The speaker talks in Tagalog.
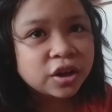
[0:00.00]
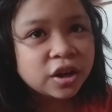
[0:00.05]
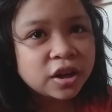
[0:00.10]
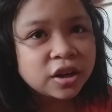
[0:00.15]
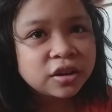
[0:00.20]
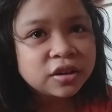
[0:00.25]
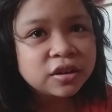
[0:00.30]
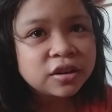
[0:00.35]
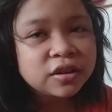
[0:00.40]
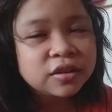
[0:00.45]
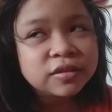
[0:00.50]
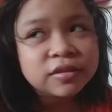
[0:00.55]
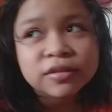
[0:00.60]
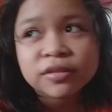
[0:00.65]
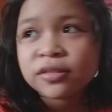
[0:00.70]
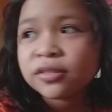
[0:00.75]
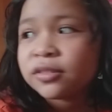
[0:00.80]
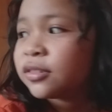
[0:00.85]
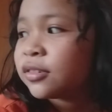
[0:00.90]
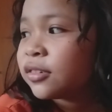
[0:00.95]
Hana. O,
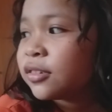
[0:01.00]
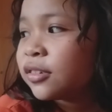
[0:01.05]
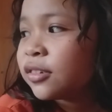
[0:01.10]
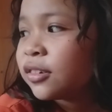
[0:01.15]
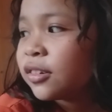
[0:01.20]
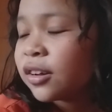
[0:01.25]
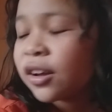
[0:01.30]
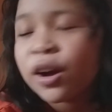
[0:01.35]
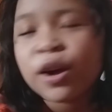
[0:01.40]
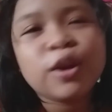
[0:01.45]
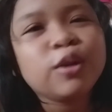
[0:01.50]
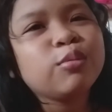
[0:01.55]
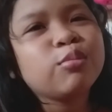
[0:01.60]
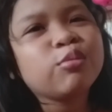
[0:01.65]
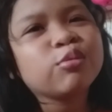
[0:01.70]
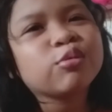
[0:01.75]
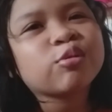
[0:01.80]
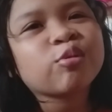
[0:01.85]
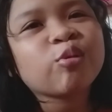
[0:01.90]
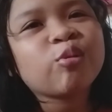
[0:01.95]

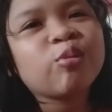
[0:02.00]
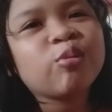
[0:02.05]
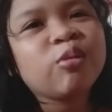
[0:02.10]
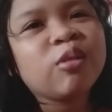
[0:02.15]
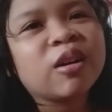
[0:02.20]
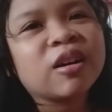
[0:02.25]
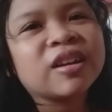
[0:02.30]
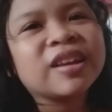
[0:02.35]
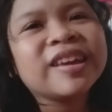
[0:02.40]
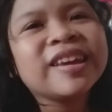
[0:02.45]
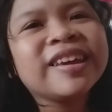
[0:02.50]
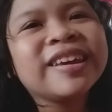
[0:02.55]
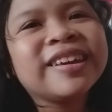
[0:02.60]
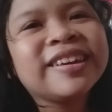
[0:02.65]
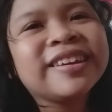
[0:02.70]
kalimot ko lagi.